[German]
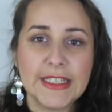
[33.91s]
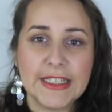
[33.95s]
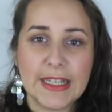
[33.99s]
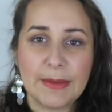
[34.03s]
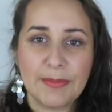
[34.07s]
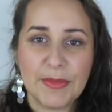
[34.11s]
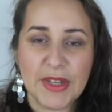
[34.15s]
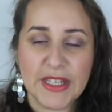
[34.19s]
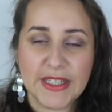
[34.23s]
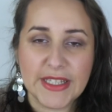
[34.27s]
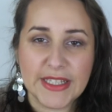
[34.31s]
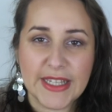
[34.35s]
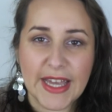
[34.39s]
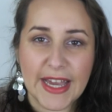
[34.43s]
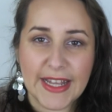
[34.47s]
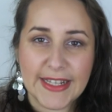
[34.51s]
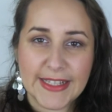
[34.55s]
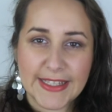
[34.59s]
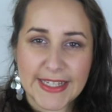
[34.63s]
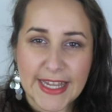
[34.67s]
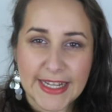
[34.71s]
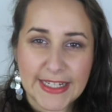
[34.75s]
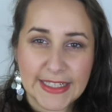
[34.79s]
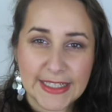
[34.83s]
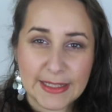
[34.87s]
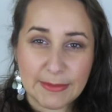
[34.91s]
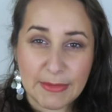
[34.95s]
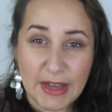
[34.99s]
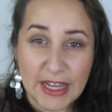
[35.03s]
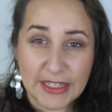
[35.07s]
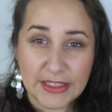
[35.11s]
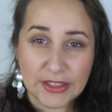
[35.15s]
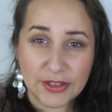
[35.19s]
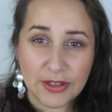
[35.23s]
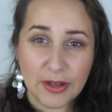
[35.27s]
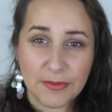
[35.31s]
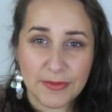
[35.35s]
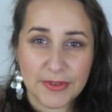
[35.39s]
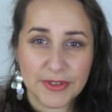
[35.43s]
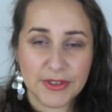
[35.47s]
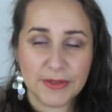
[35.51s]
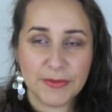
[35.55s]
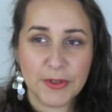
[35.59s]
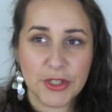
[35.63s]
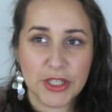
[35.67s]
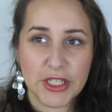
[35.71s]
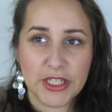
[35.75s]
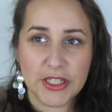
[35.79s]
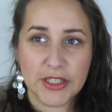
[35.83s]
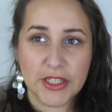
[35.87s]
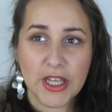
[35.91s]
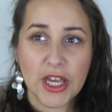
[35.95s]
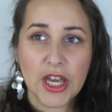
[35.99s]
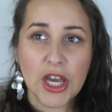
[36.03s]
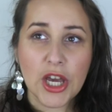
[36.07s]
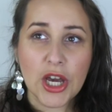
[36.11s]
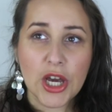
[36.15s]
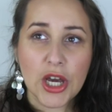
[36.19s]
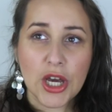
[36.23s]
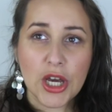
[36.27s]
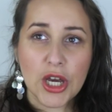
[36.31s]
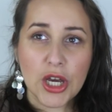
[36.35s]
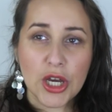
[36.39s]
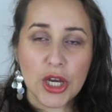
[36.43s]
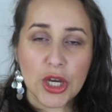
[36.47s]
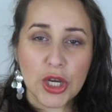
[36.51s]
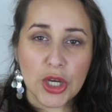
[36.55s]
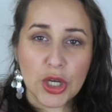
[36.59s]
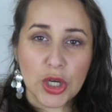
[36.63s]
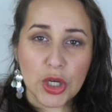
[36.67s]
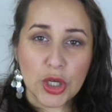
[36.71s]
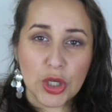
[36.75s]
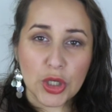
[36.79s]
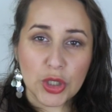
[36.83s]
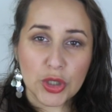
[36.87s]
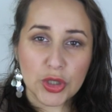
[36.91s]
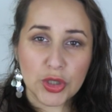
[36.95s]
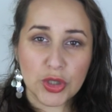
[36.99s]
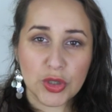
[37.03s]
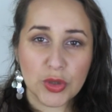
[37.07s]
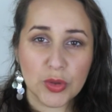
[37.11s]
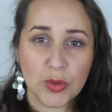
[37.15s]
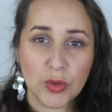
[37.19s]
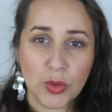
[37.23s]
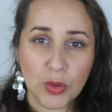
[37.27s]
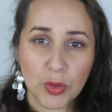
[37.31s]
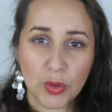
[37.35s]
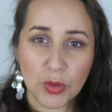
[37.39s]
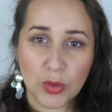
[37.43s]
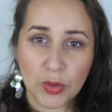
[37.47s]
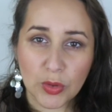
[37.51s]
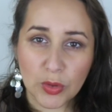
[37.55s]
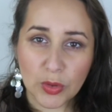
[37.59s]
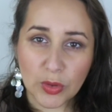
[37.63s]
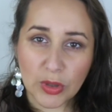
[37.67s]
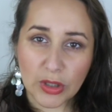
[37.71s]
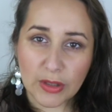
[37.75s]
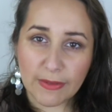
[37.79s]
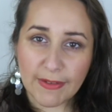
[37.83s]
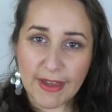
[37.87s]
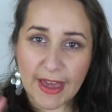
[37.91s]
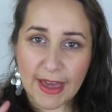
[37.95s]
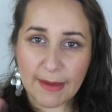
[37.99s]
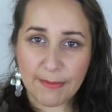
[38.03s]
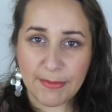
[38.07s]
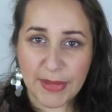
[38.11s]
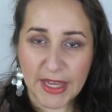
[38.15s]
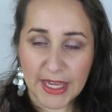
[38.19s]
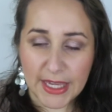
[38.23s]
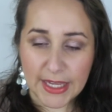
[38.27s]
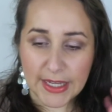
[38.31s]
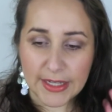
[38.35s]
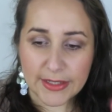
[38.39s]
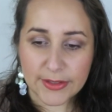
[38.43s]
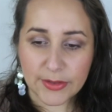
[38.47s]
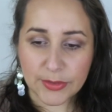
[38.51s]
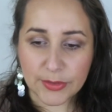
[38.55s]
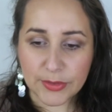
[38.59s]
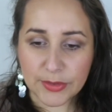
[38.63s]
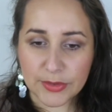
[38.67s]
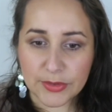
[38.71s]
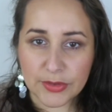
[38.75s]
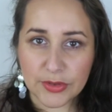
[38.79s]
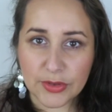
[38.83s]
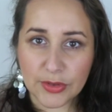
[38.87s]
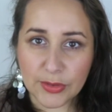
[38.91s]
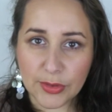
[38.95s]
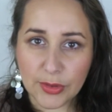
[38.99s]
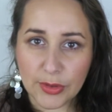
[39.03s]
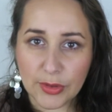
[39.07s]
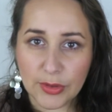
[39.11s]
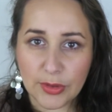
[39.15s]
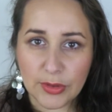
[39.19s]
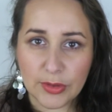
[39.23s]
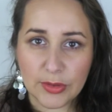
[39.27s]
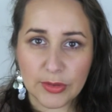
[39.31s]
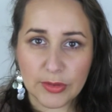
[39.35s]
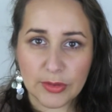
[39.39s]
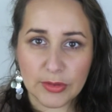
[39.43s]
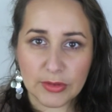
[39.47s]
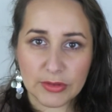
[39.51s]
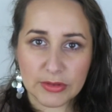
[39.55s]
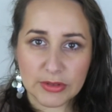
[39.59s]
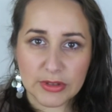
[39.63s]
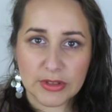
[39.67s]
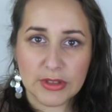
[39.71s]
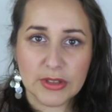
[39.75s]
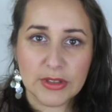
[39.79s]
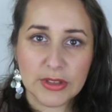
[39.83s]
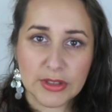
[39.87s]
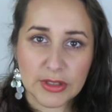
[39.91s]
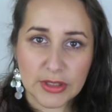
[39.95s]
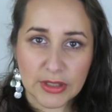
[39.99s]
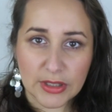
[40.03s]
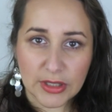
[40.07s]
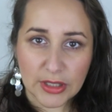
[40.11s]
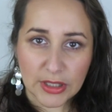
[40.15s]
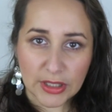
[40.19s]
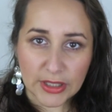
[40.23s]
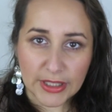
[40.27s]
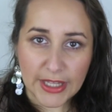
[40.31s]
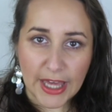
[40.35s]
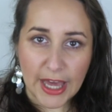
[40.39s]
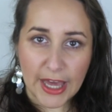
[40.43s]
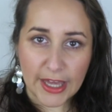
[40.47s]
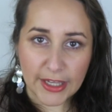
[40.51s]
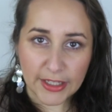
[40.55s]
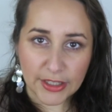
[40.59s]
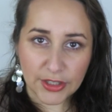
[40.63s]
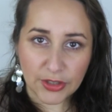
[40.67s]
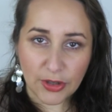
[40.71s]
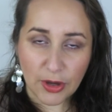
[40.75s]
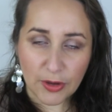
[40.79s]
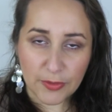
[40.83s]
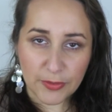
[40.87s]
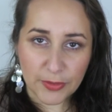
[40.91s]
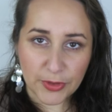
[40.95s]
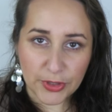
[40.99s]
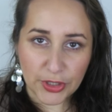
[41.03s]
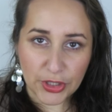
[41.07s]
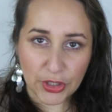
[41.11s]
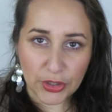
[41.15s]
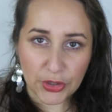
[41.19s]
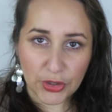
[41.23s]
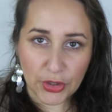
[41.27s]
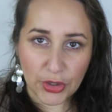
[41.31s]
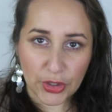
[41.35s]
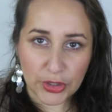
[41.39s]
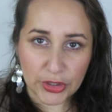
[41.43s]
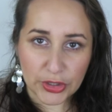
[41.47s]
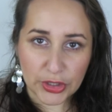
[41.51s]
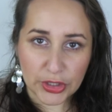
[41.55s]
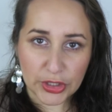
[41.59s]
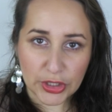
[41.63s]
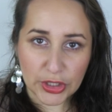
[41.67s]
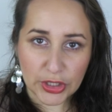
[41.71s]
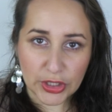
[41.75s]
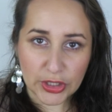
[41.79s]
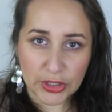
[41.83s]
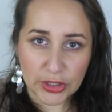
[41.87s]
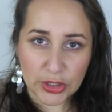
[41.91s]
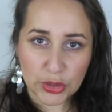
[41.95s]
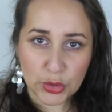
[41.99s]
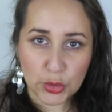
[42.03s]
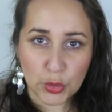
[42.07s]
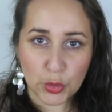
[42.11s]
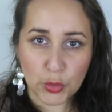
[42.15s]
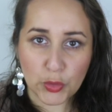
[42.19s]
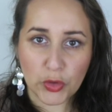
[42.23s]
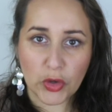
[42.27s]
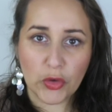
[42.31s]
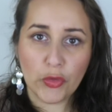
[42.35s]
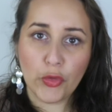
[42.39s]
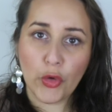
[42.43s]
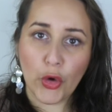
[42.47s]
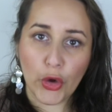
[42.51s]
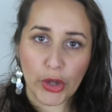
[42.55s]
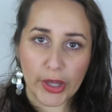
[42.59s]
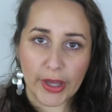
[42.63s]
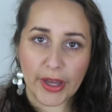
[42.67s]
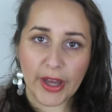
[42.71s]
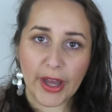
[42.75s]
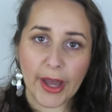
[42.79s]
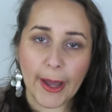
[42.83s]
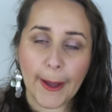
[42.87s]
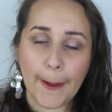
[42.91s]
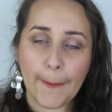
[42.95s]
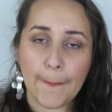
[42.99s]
Ich habe mir jetzt keinen Zettel gemacht. Ich hoffe, es wird nicht zu querbeet und so. Und ja, ich hoffe, ihr könnt das gut verfolgen.